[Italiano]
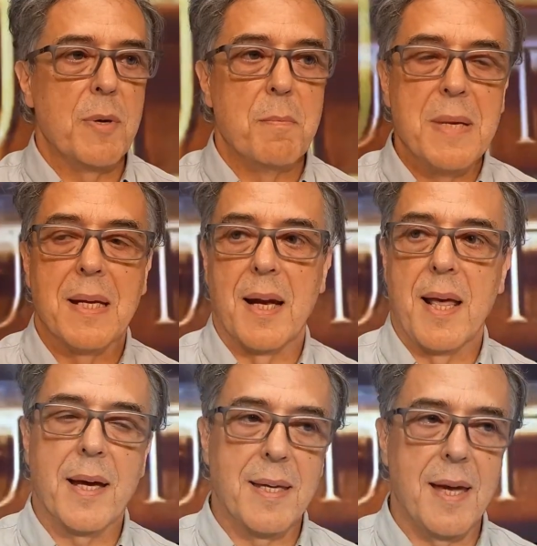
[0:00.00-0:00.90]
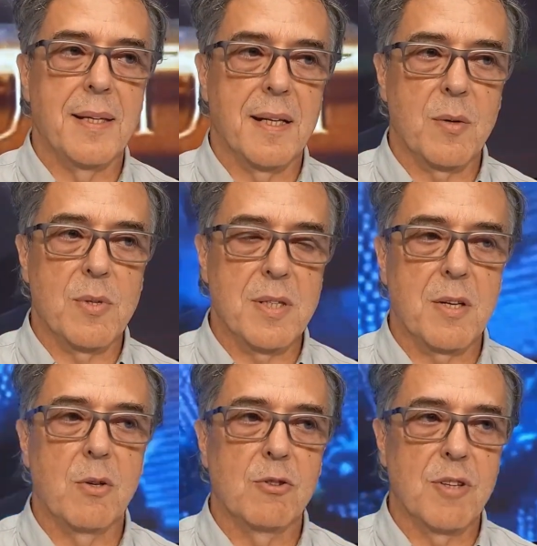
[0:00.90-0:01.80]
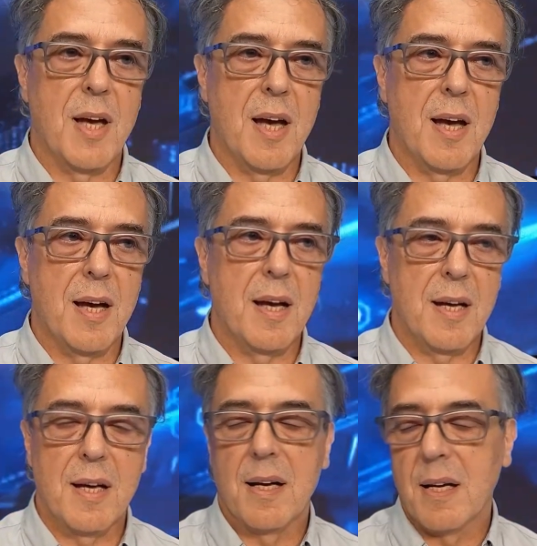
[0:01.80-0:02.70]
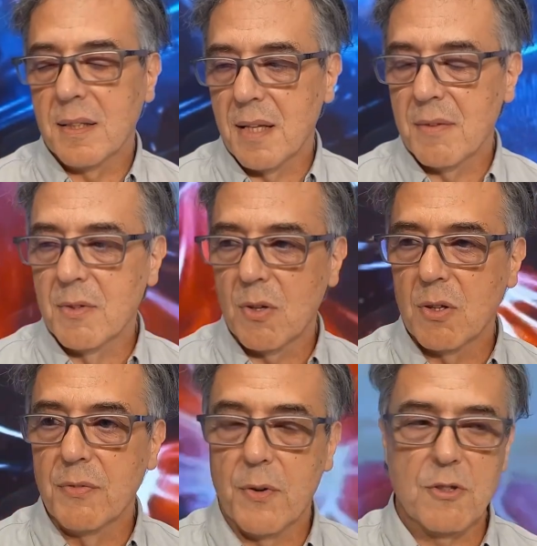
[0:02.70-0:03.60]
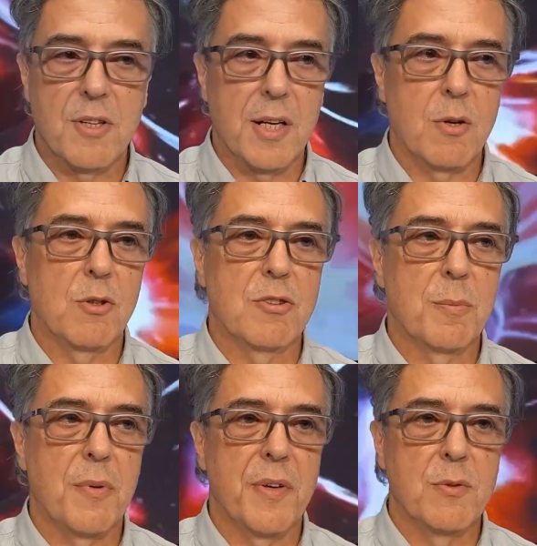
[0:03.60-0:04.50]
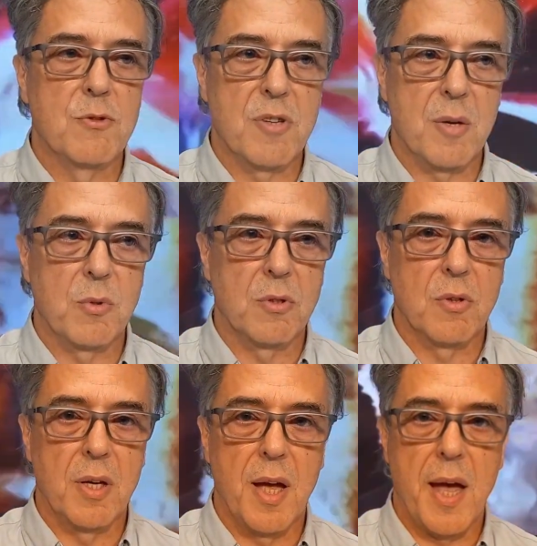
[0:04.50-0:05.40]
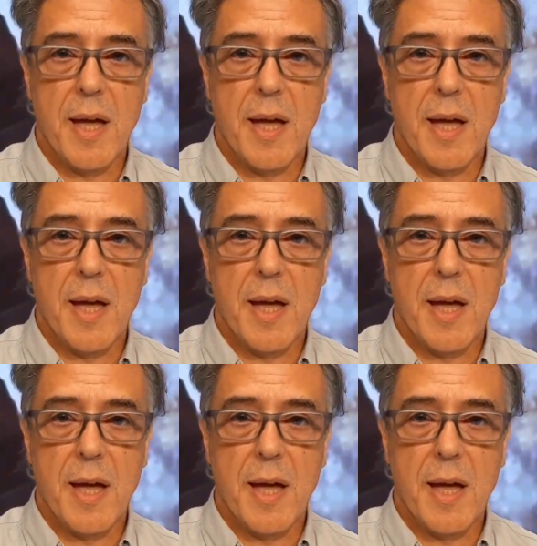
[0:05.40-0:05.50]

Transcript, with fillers: In mille a chiedere questa cosa a, a Dave Grohl, forse la cosa può avere un seguito.